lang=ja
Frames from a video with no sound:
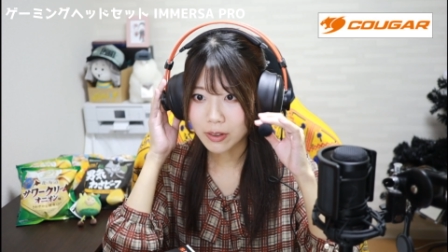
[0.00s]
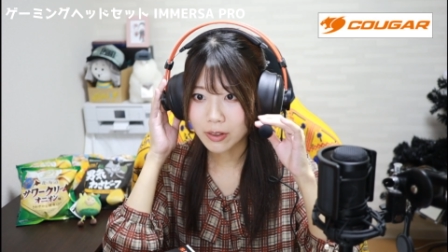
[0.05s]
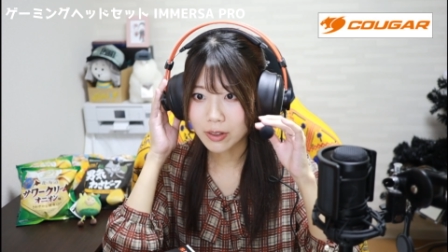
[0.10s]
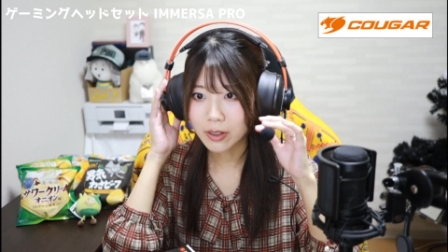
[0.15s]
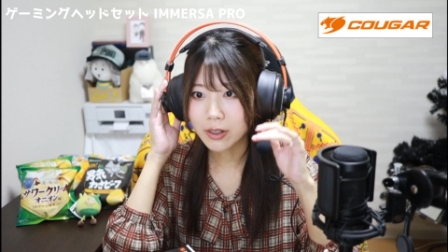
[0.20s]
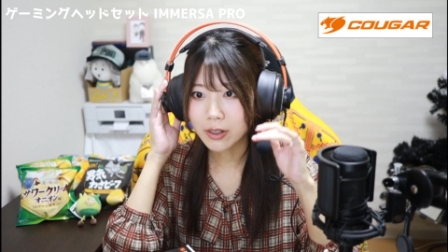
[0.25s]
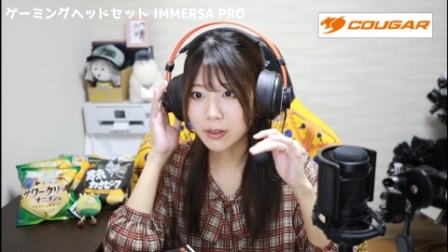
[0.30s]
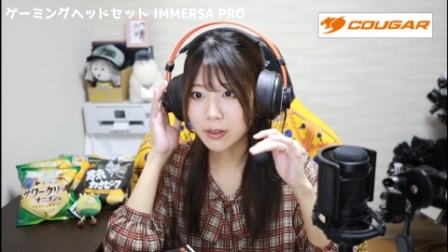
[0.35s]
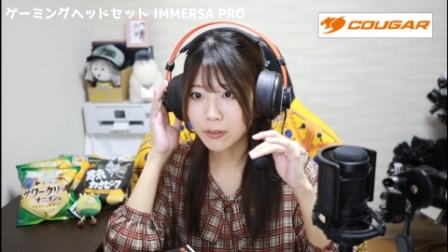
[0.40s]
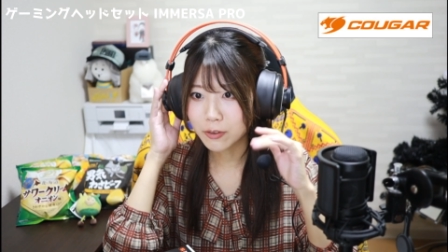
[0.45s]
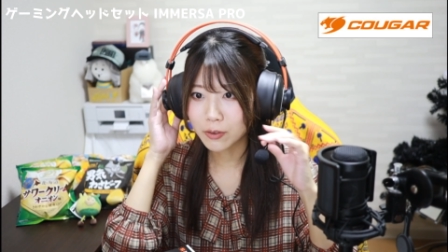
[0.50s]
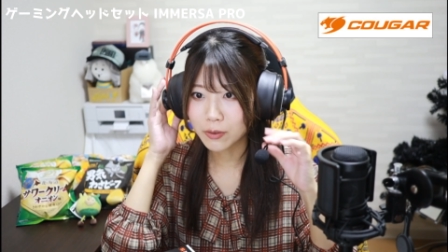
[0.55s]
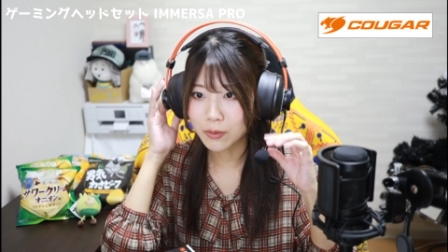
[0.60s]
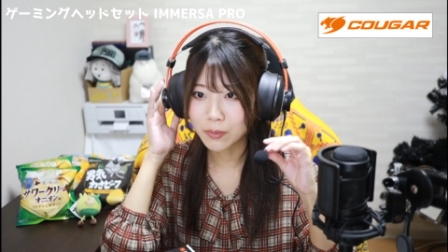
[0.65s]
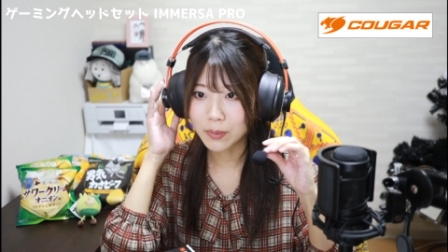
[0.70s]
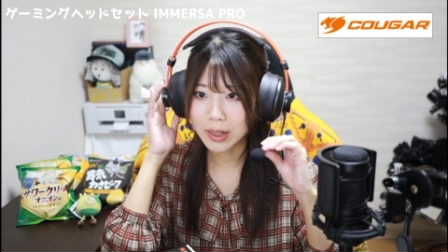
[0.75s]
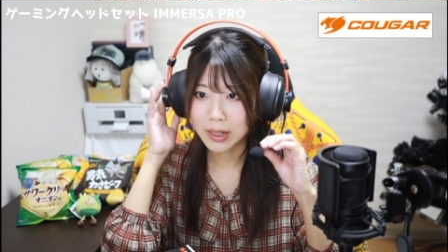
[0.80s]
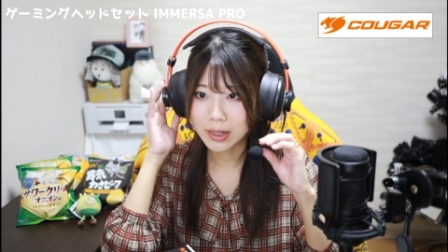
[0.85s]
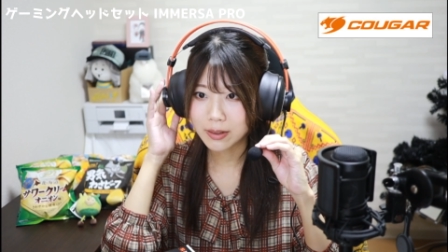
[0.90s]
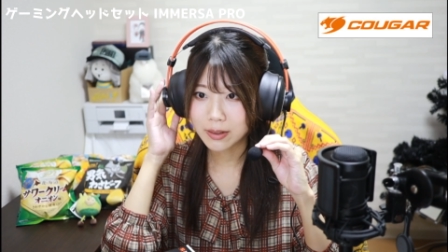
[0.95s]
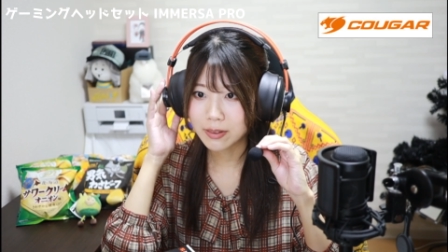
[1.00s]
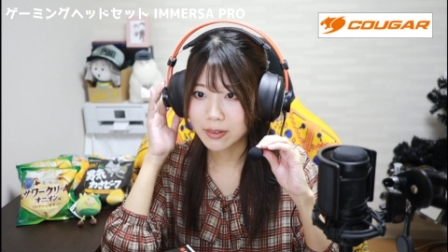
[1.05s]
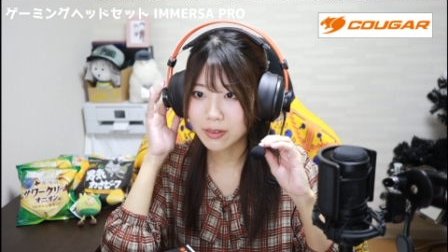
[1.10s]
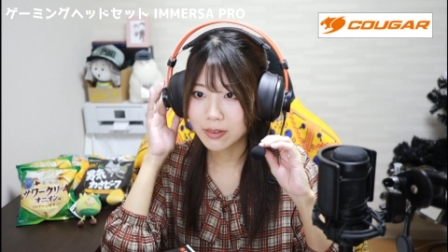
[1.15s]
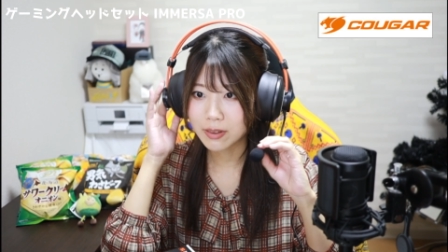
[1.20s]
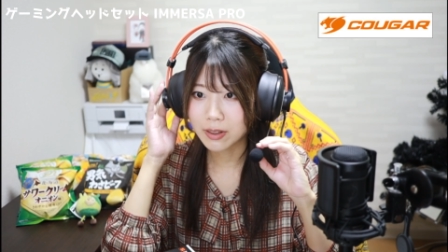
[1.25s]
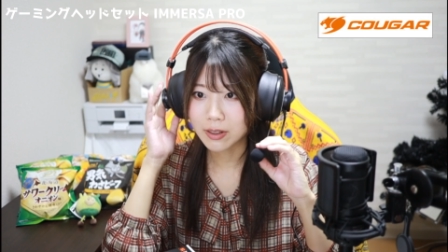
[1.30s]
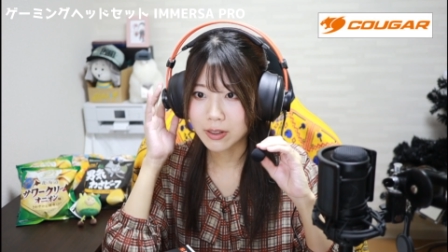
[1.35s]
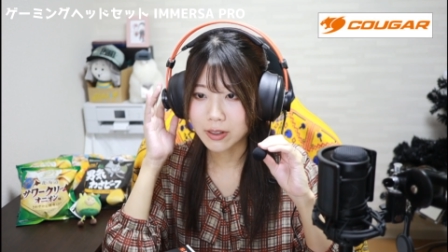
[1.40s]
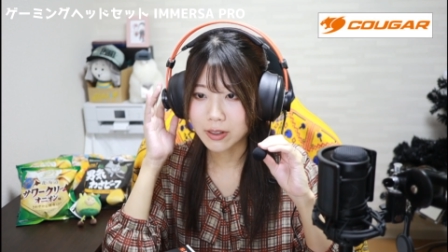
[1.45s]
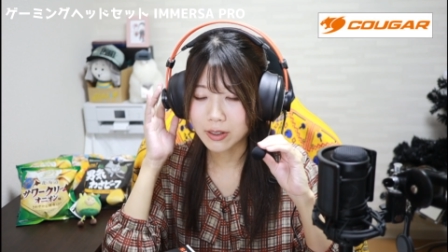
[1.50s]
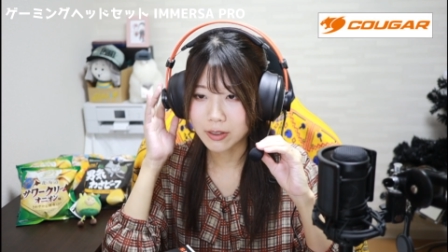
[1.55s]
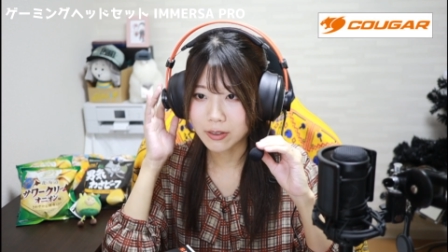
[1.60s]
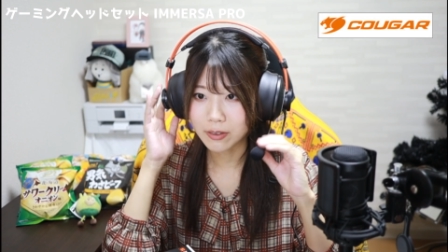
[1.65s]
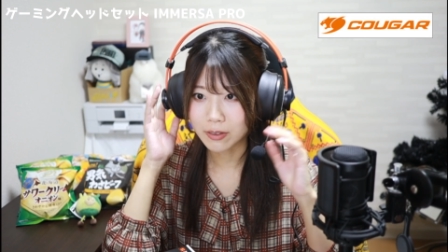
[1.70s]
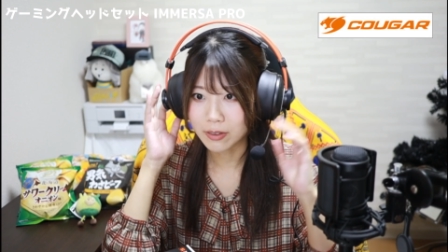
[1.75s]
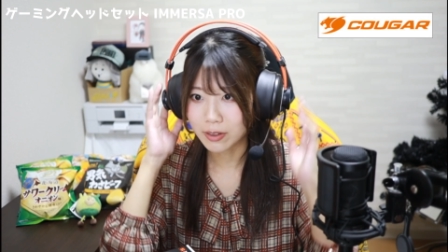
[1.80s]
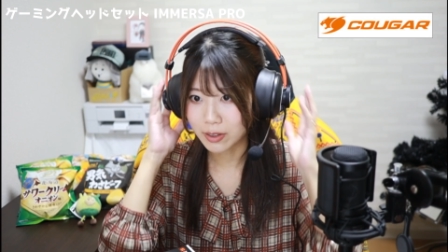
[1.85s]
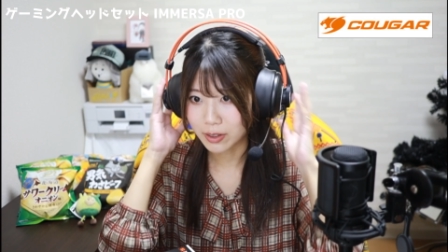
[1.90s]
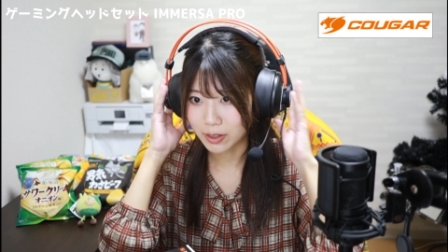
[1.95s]
意外とそこは全然平気な
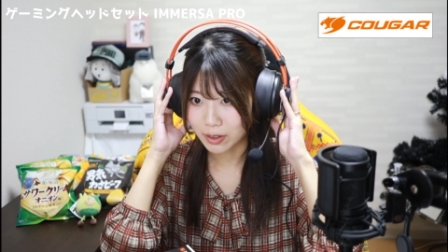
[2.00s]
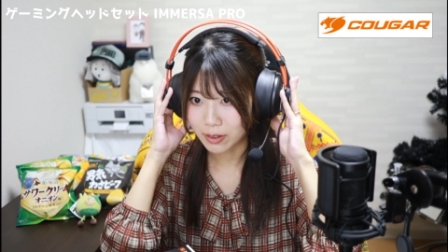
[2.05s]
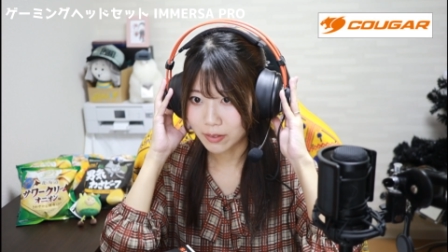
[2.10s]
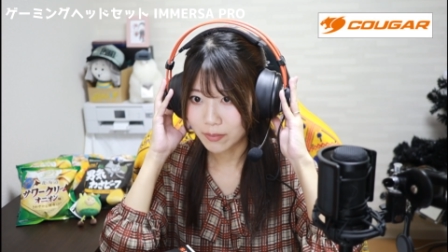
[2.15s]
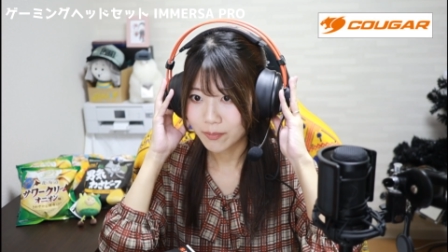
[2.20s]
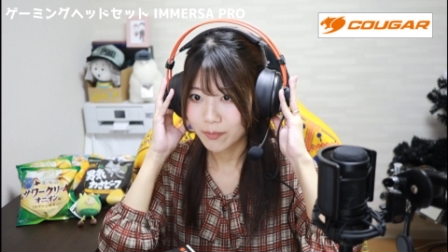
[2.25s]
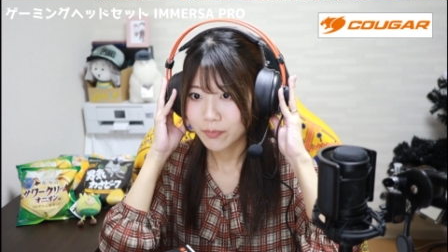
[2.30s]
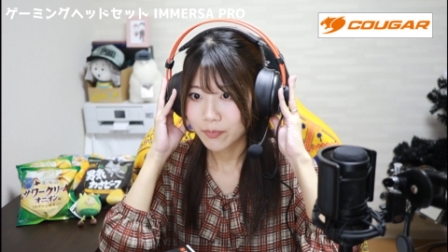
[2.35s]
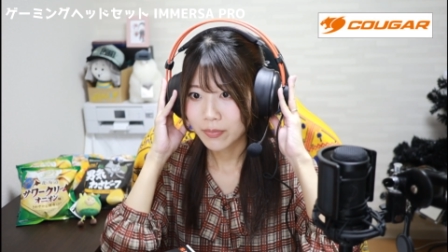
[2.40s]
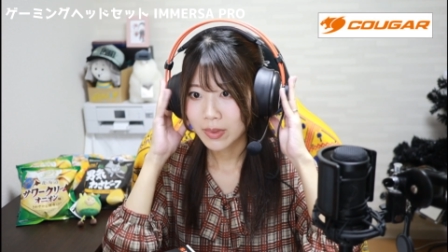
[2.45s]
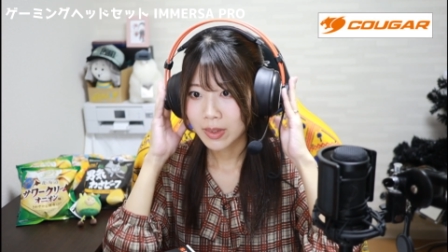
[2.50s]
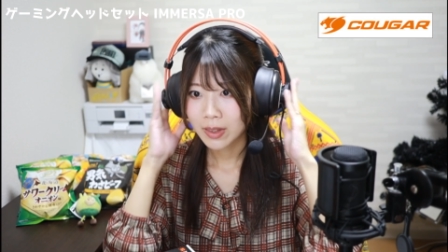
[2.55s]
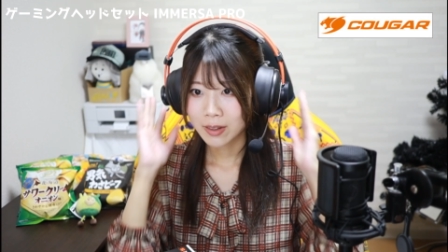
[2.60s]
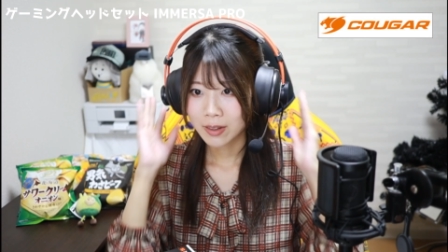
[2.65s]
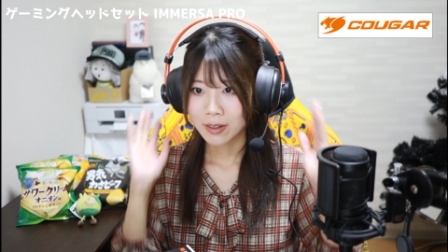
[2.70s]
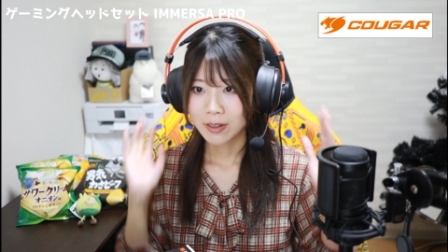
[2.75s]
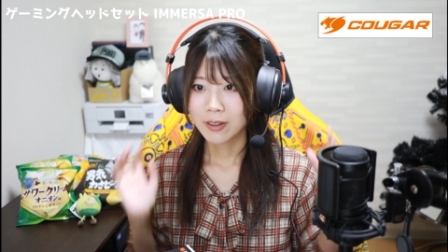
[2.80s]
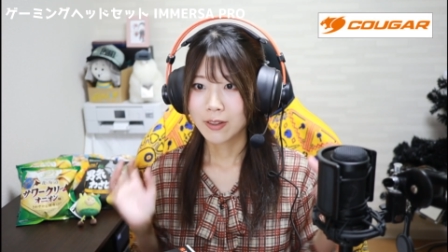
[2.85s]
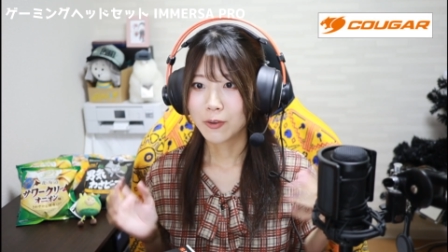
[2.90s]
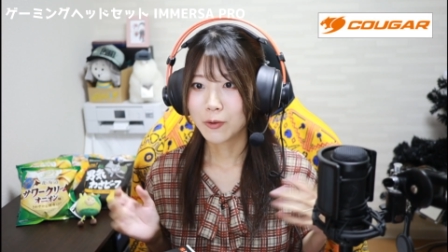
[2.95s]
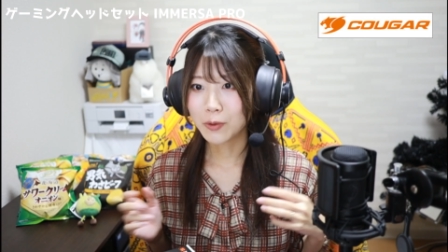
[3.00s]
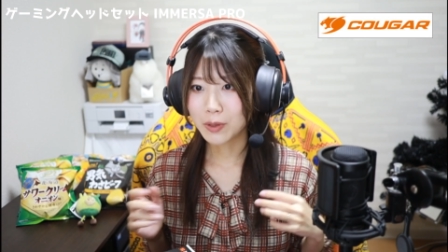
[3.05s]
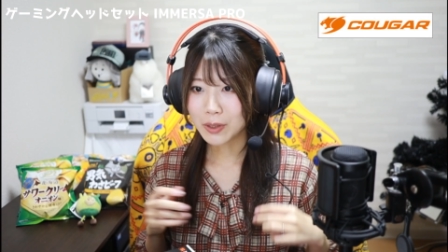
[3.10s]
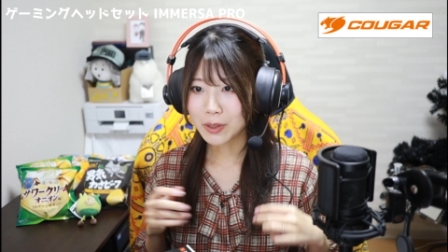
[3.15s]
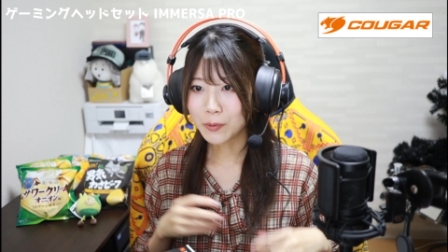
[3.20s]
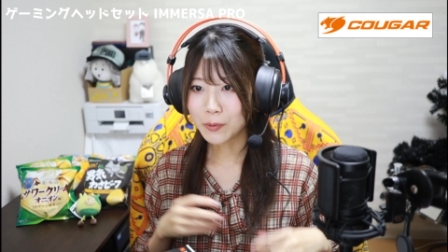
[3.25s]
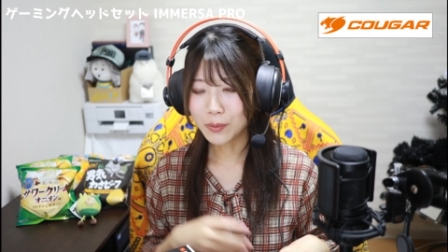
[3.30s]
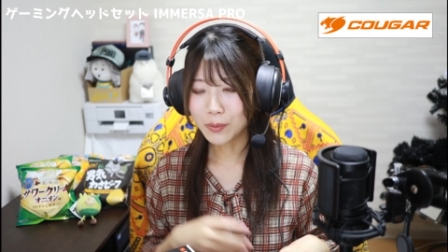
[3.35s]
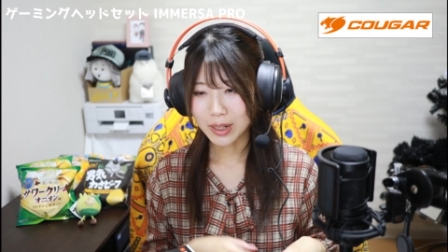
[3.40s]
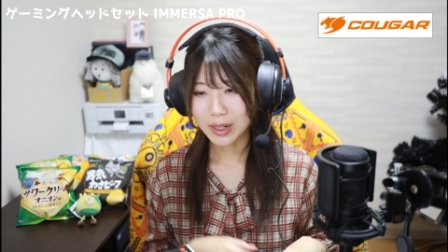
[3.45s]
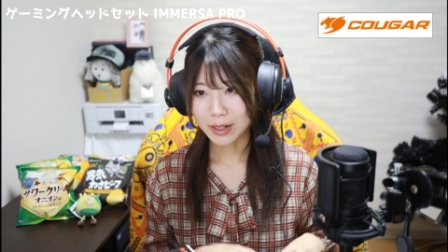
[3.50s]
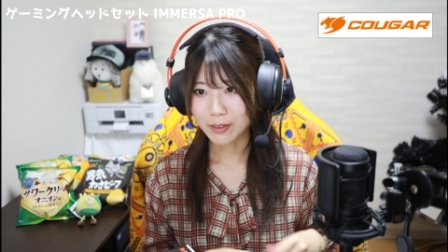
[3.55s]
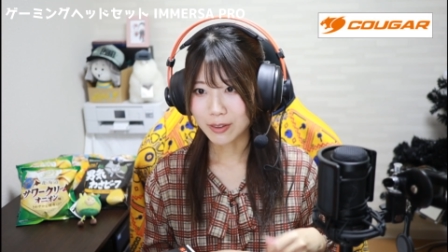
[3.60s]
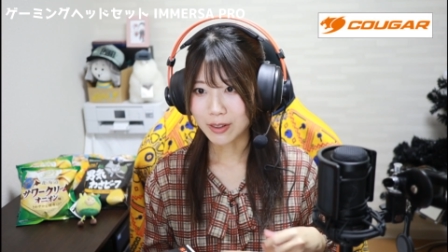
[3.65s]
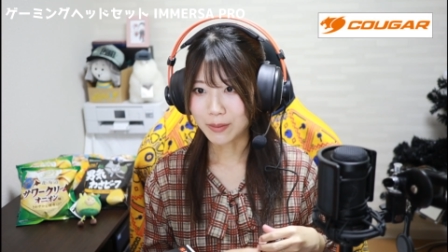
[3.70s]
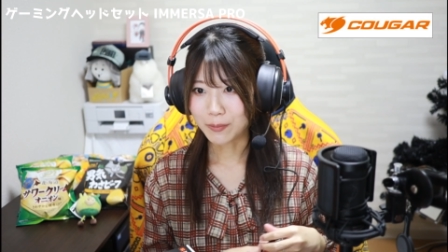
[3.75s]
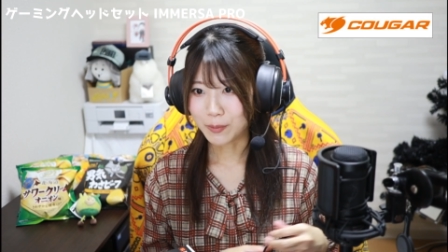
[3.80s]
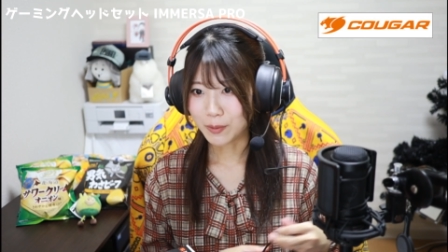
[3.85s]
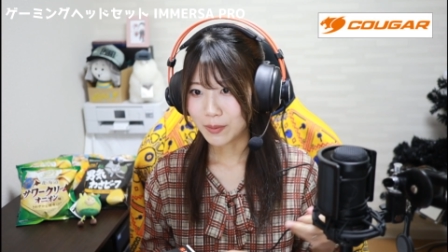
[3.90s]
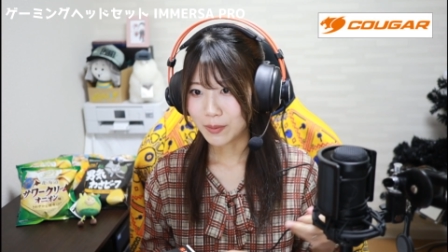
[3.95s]
感じ。小顔効果ある
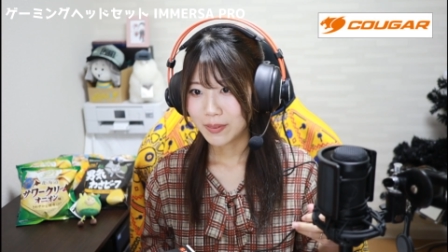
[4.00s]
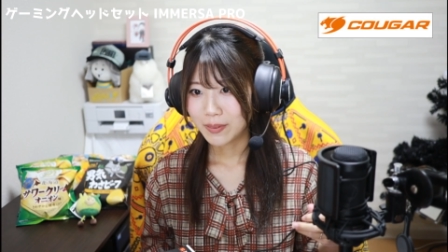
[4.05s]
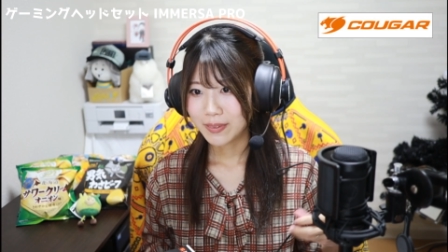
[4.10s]
かも。